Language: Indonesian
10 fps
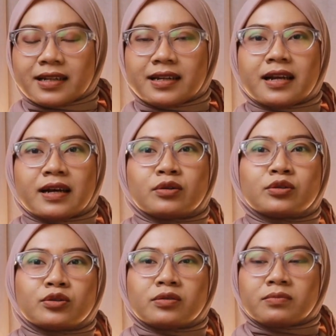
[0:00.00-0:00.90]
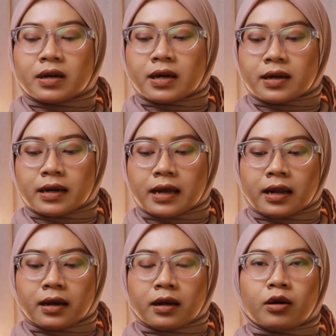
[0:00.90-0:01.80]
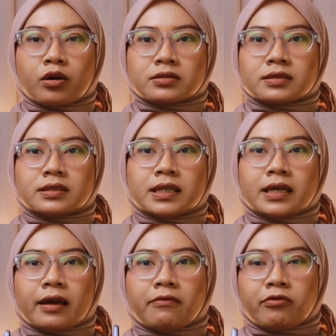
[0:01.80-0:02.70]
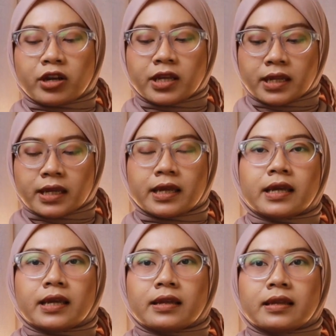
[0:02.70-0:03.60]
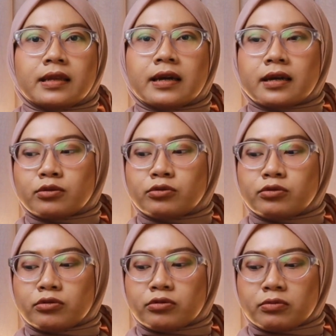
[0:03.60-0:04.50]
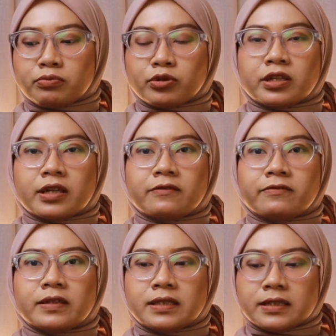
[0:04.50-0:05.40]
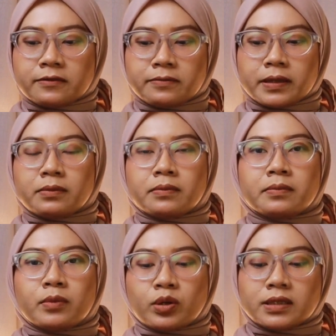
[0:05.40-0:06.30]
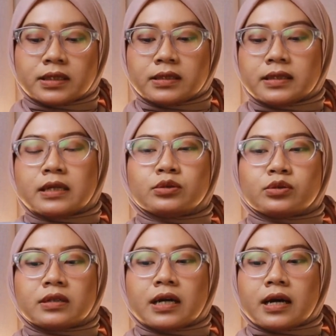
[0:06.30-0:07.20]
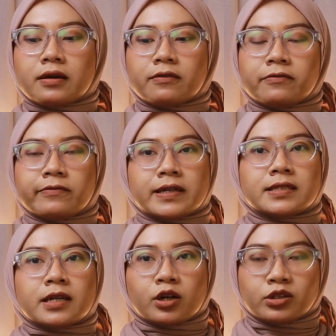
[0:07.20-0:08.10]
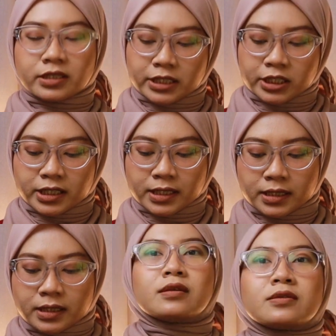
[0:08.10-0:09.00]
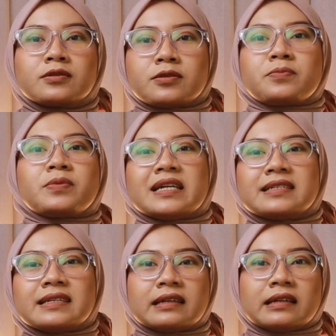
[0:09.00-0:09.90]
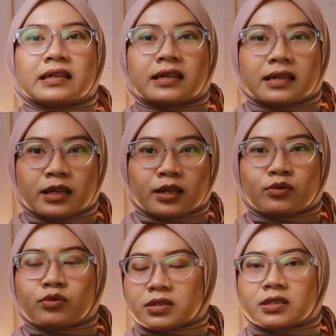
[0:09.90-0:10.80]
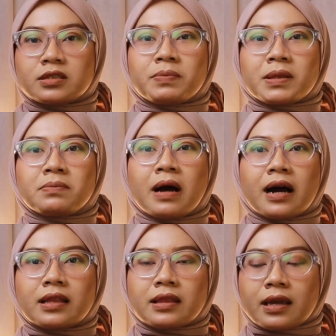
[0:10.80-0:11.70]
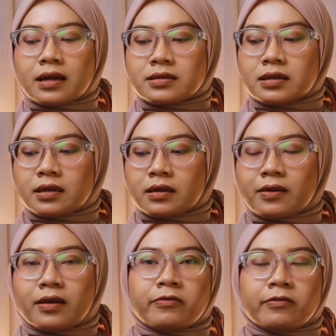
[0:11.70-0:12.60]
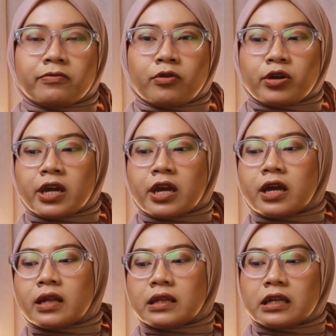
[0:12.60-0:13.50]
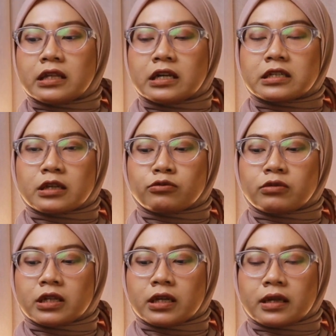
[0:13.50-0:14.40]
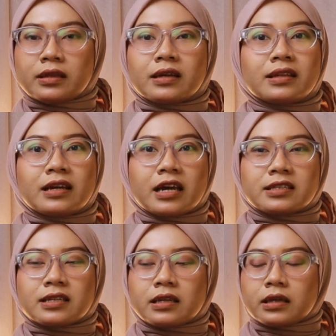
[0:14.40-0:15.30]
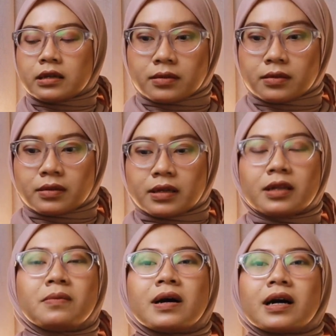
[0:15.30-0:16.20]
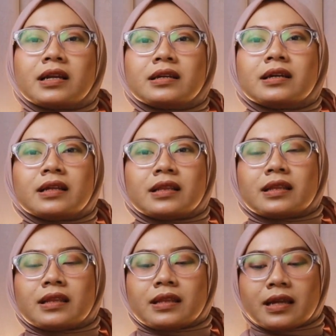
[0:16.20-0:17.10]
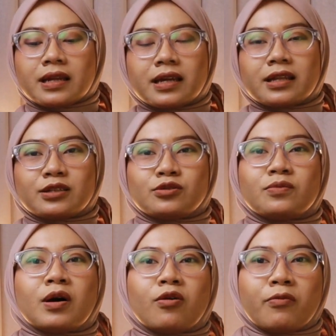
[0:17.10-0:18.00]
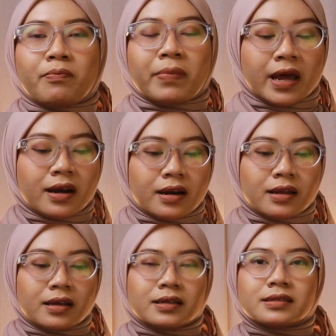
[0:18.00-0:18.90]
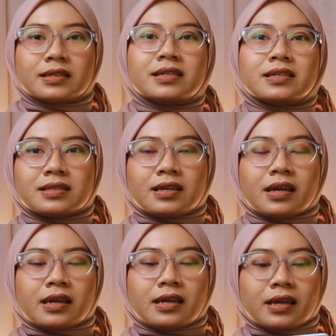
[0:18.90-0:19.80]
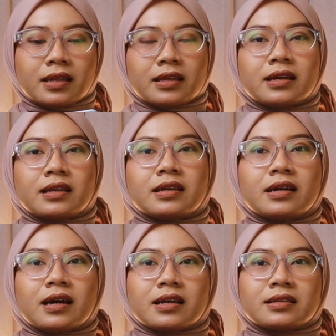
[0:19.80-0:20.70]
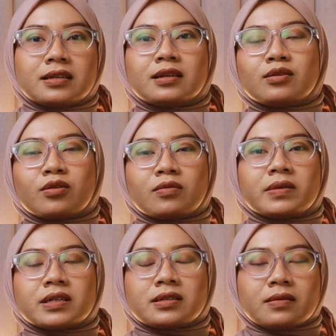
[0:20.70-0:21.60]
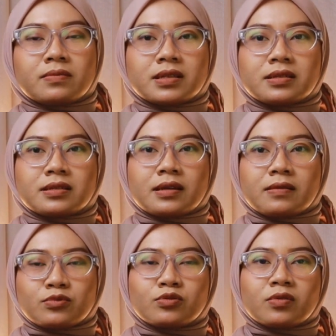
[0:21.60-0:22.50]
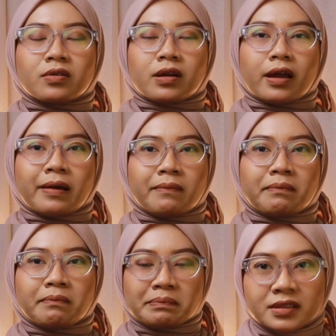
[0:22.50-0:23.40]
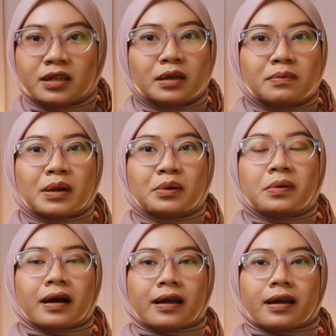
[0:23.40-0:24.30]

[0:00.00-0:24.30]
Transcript: Nah, untuk mengunlock si handphone ini, dia tuh punya fingerprint mode dan juga face recognition. Surprisingly ini tuh cepet banget ya si Vivo Y331 ini eh 33S ini. Ini bahkan coba. tadi kita coba compare jadi si Y33s ini di compare sama si Samsung M52